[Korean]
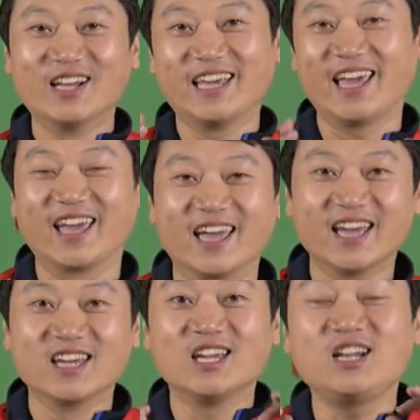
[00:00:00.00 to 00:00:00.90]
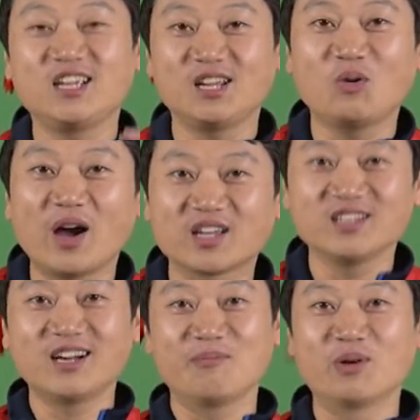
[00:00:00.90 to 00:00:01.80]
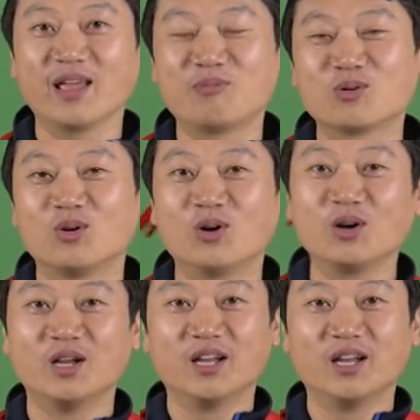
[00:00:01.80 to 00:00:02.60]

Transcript: 예 일일이 확인을 한번 해보고